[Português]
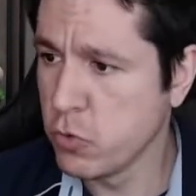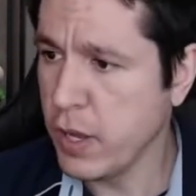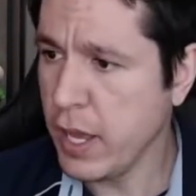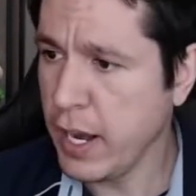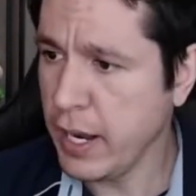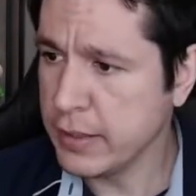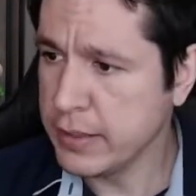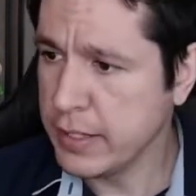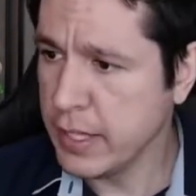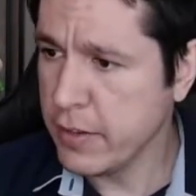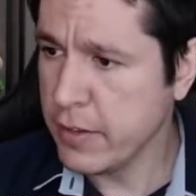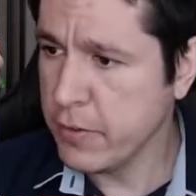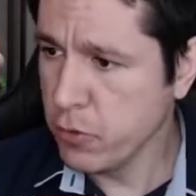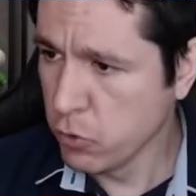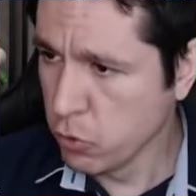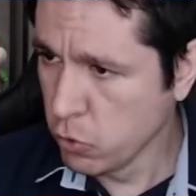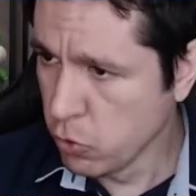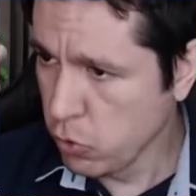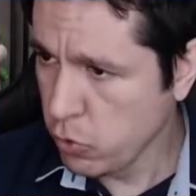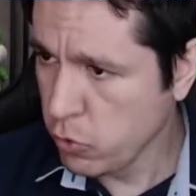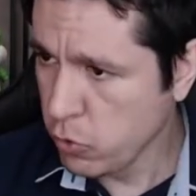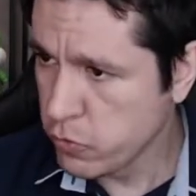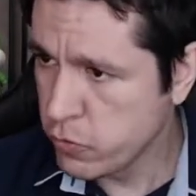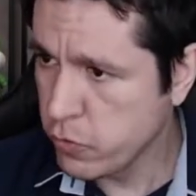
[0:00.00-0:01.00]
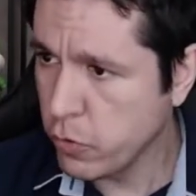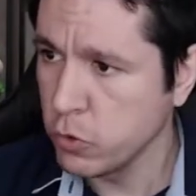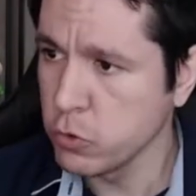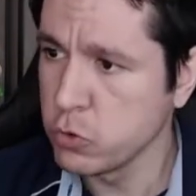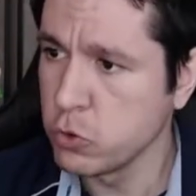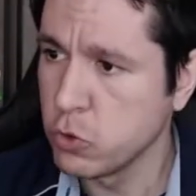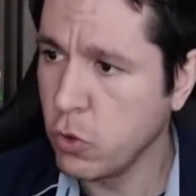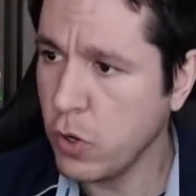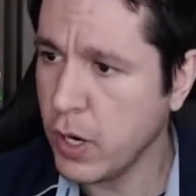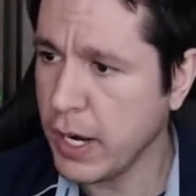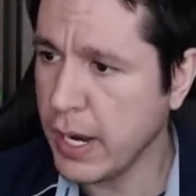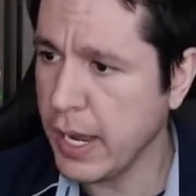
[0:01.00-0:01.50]
Ela teve um lucro,
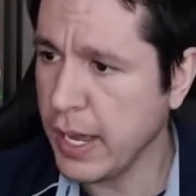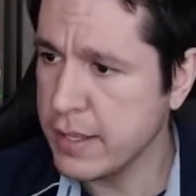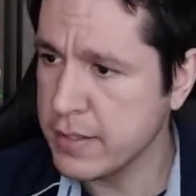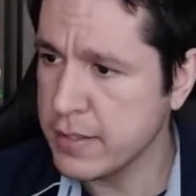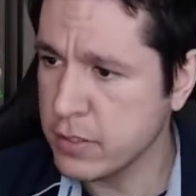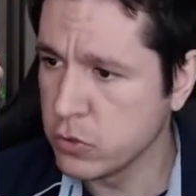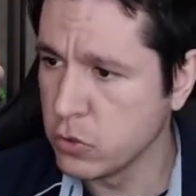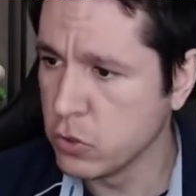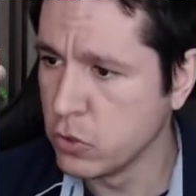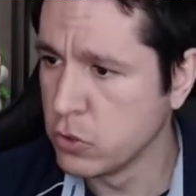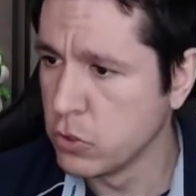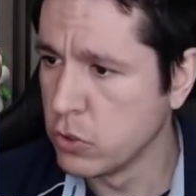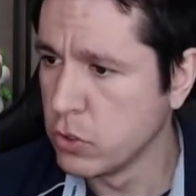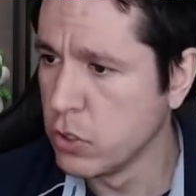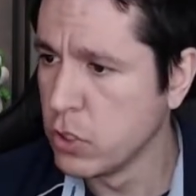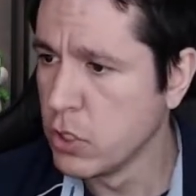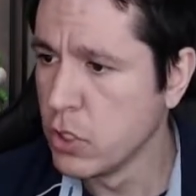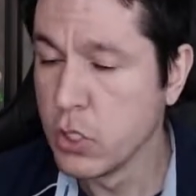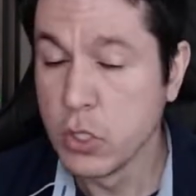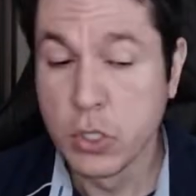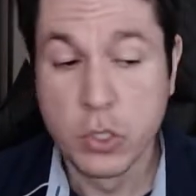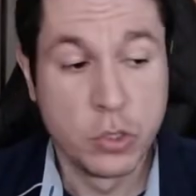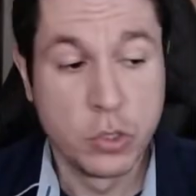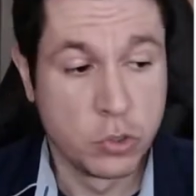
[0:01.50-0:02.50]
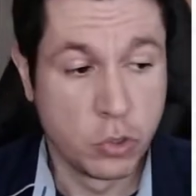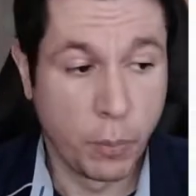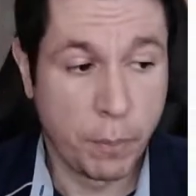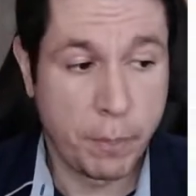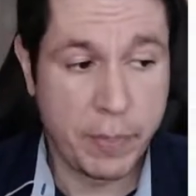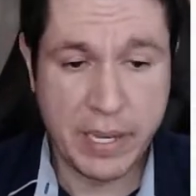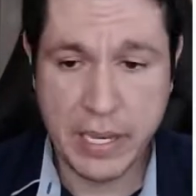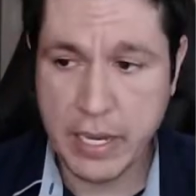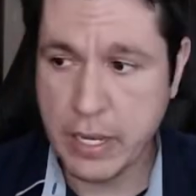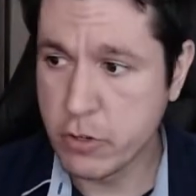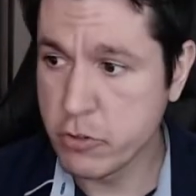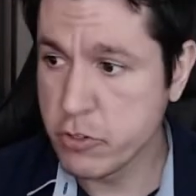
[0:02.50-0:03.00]
voltou à casa do, do
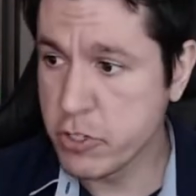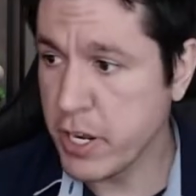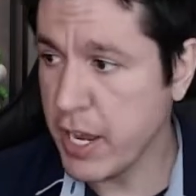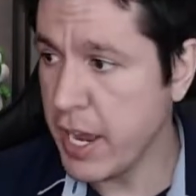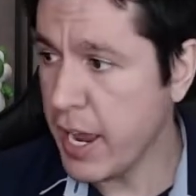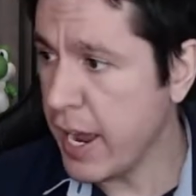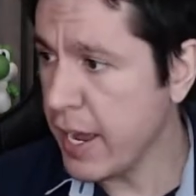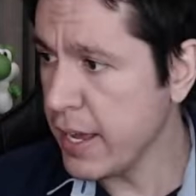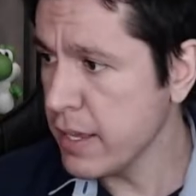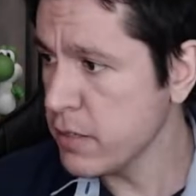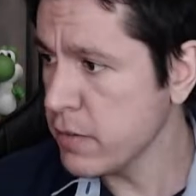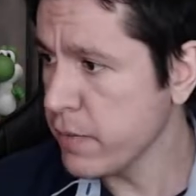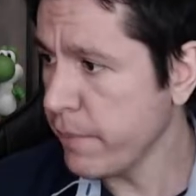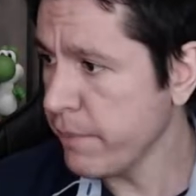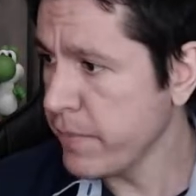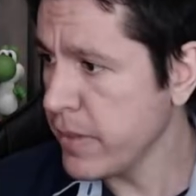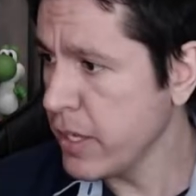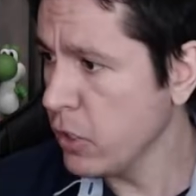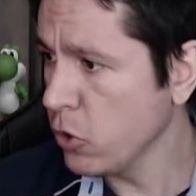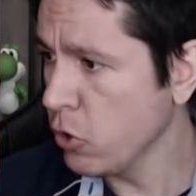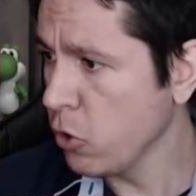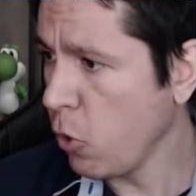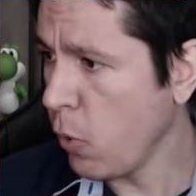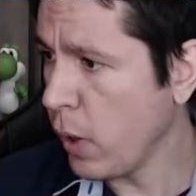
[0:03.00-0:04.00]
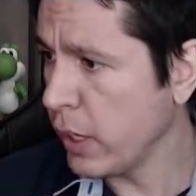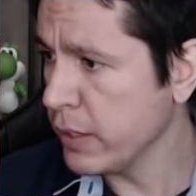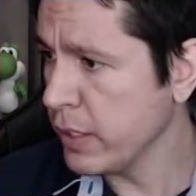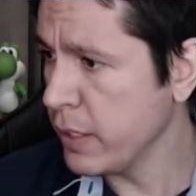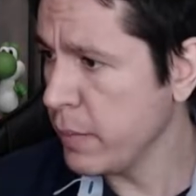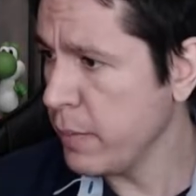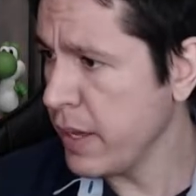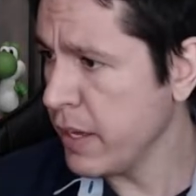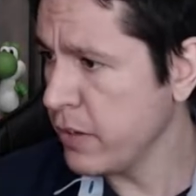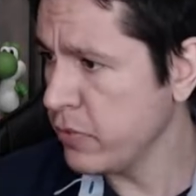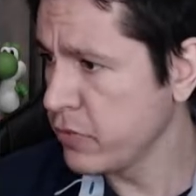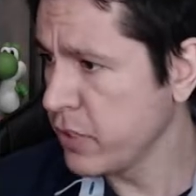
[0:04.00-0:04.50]
bilhão de reais e no
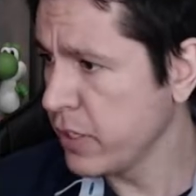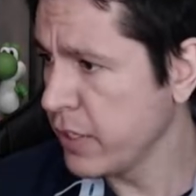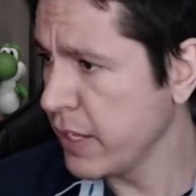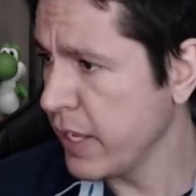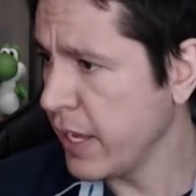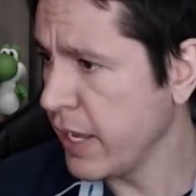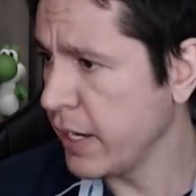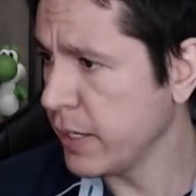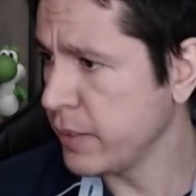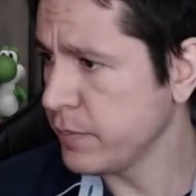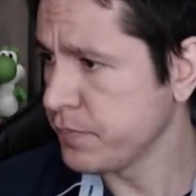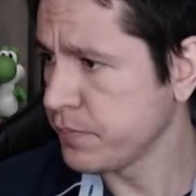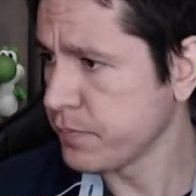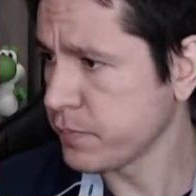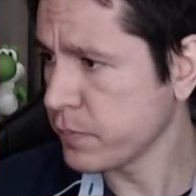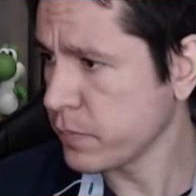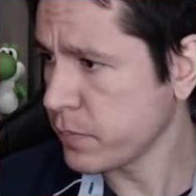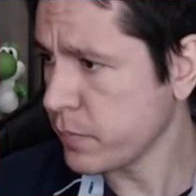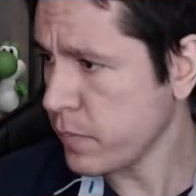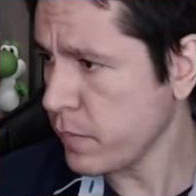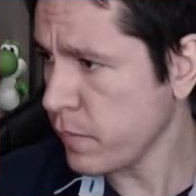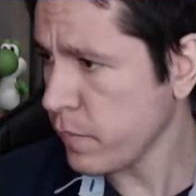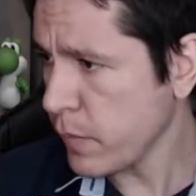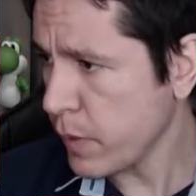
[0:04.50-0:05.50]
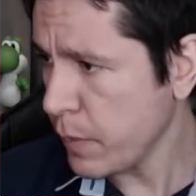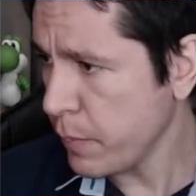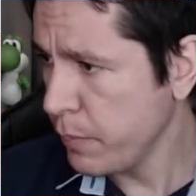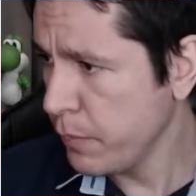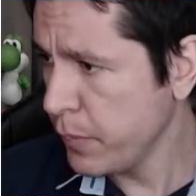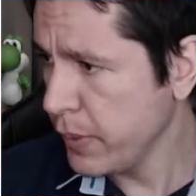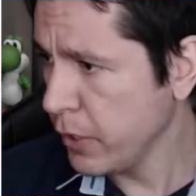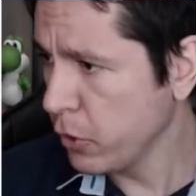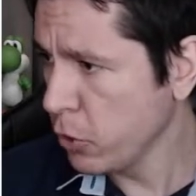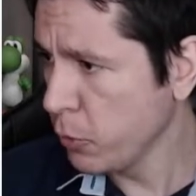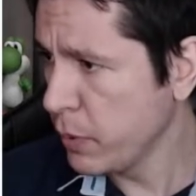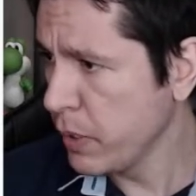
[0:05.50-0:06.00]
quadrimestre dela,
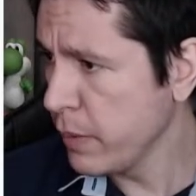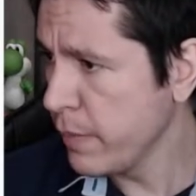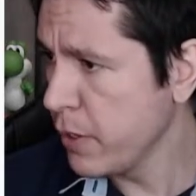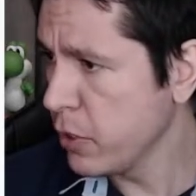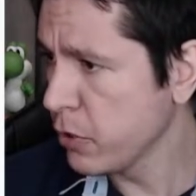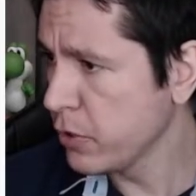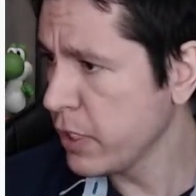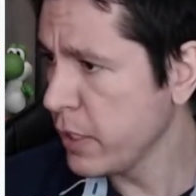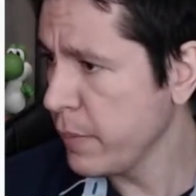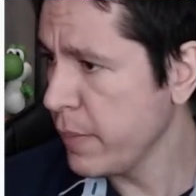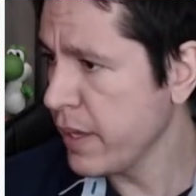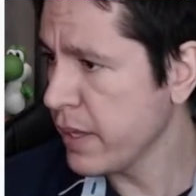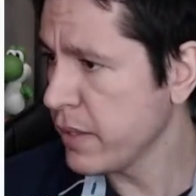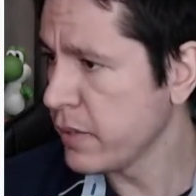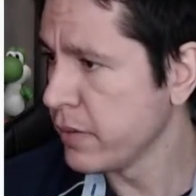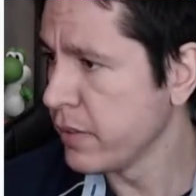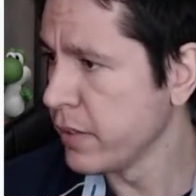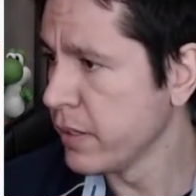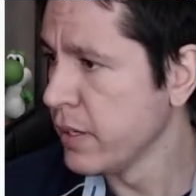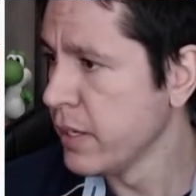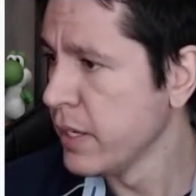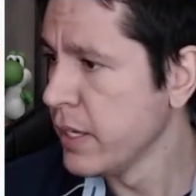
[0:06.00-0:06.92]
perdão, no primeiro trimestre,